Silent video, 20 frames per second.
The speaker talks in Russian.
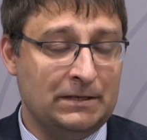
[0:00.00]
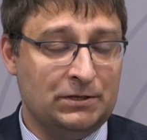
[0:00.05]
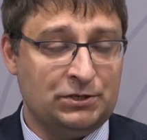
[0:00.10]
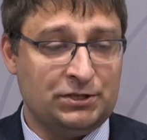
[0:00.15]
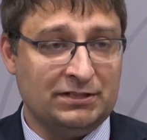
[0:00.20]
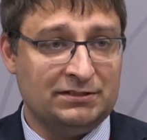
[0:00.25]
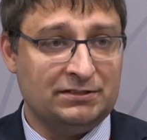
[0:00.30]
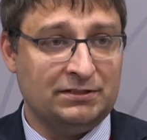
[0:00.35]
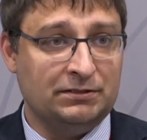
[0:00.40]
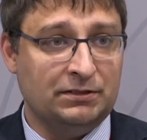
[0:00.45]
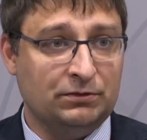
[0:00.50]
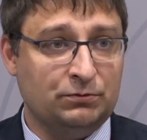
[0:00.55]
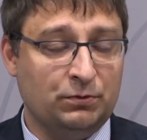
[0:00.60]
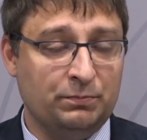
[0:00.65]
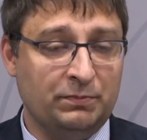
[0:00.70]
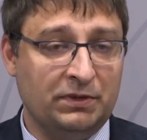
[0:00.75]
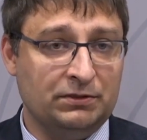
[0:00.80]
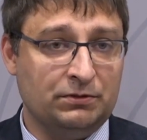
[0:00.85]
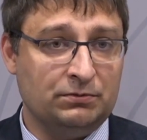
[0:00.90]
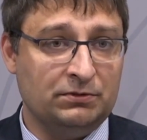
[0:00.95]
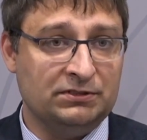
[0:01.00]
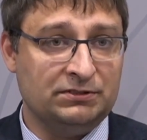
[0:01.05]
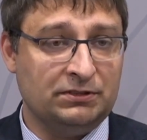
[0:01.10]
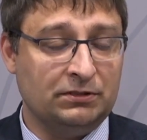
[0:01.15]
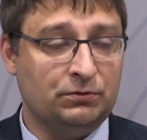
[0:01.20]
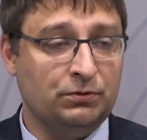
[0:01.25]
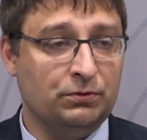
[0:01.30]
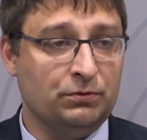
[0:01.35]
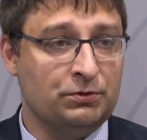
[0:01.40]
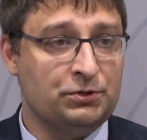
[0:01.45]
И часто документ у нас
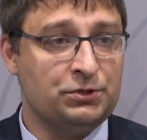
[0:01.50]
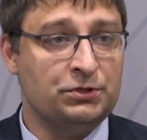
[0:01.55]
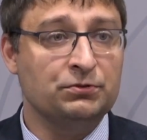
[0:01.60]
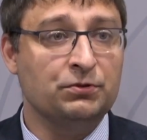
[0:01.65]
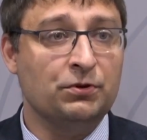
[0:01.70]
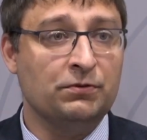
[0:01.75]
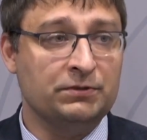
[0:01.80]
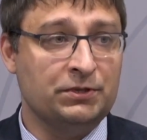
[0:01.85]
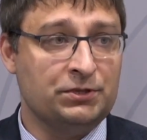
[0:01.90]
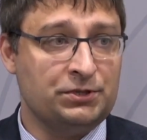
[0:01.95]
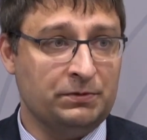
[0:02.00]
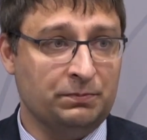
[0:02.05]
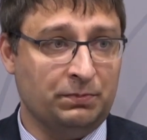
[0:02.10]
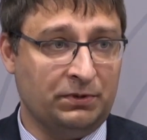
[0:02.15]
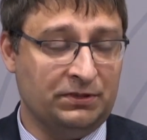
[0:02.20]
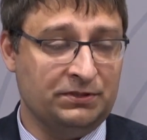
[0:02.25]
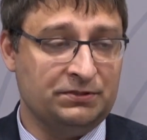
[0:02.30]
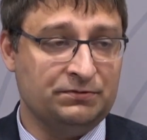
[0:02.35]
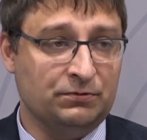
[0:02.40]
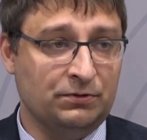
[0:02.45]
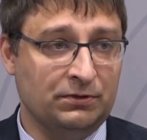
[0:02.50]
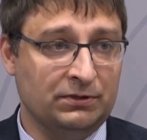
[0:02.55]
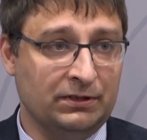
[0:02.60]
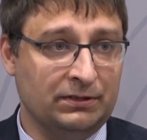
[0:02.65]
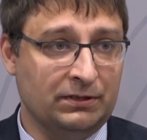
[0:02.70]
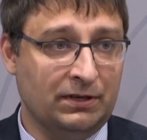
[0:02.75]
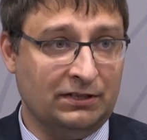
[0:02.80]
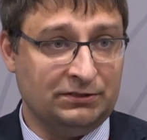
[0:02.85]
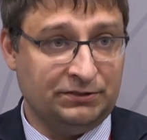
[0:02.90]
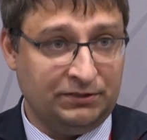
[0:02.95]
такой, он чиновничий,
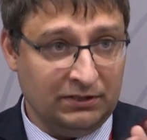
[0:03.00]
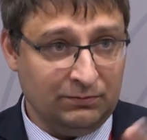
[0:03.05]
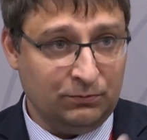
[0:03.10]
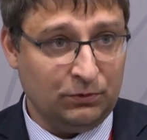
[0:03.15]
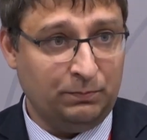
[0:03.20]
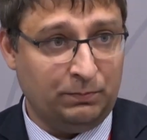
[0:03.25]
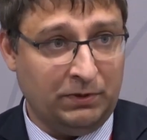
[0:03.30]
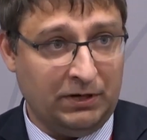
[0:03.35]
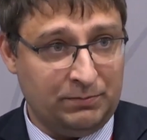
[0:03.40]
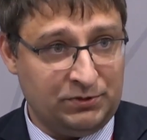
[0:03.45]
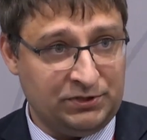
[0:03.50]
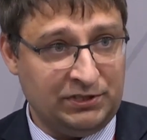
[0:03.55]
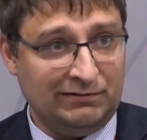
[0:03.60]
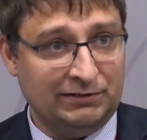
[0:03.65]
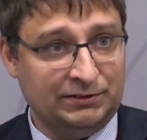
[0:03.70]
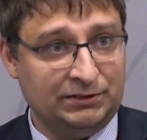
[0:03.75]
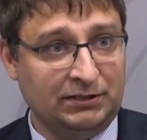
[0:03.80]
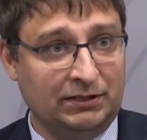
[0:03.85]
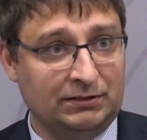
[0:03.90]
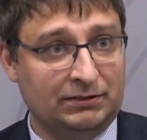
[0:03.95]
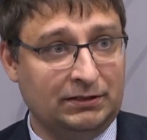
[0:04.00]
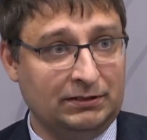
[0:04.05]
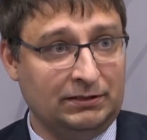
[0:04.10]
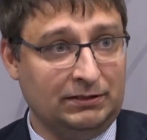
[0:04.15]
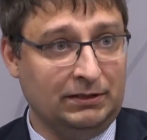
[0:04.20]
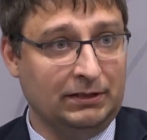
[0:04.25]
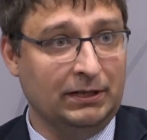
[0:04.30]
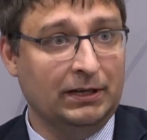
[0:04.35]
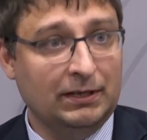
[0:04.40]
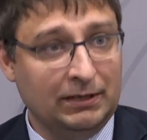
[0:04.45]
произвольный. А с кем он пообщался от
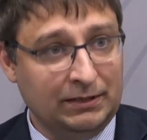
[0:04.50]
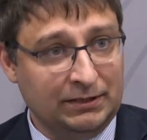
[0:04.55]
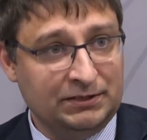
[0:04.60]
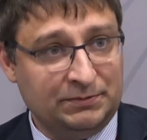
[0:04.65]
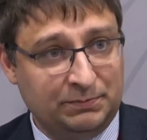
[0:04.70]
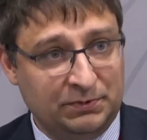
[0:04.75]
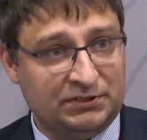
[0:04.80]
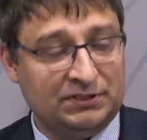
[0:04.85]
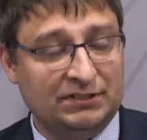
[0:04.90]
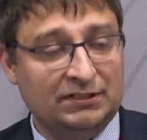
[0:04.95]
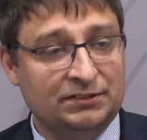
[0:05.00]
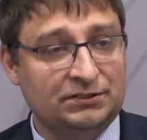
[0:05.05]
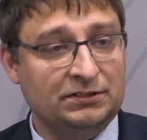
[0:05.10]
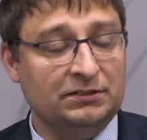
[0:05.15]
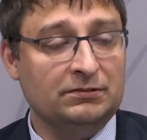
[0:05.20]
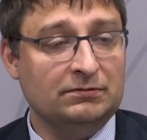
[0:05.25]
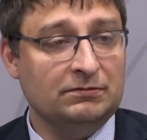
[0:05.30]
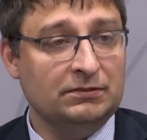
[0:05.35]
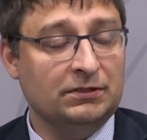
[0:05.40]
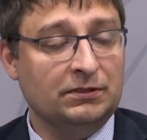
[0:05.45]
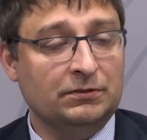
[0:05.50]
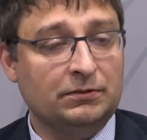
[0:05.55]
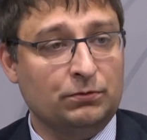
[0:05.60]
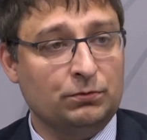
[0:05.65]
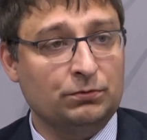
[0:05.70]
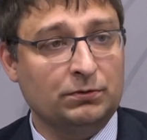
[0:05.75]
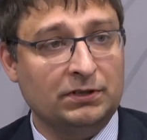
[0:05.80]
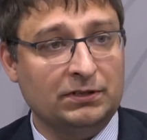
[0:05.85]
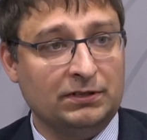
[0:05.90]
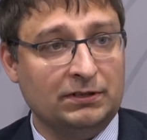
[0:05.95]
э, специализированного
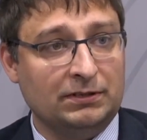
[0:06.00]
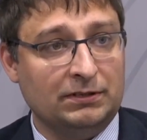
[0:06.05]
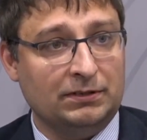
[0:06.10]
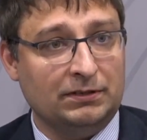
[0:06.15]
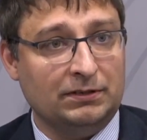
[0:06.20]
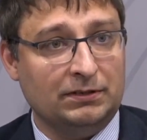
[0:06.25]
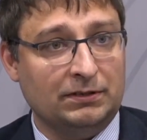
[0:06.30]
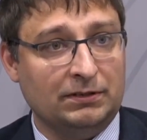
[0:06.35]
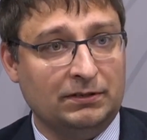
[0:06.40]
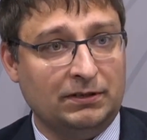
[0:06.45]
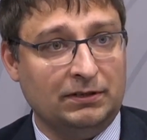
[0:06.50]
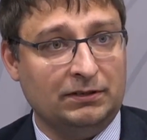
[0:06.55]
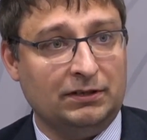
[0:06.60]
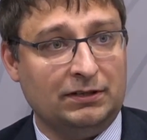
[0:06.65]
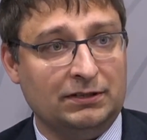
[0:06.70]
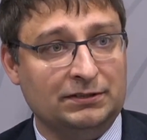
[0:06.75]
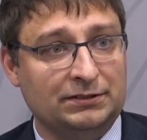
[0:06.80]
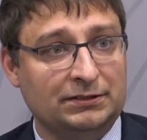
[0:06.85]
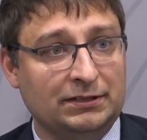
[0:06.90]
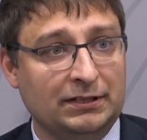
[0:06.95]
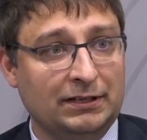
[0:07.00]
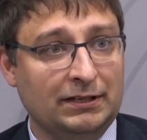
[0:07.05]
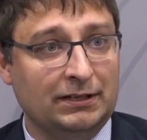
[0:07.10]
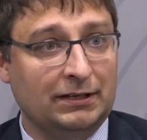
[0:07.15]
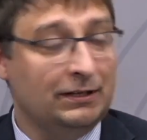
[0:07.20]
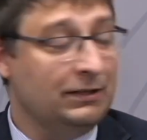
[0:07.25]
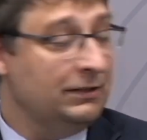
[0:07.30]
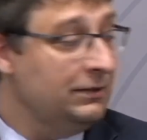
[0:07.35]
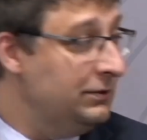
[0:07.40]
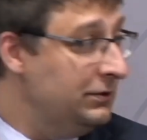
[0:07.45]
круга. Э, Вы как меня раз. не
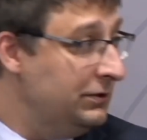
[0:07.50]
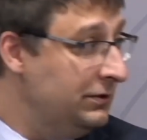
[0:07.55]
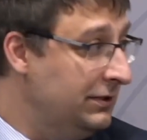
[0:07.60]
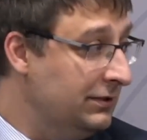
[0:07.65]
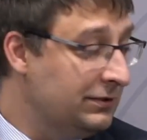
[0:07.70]
поняли.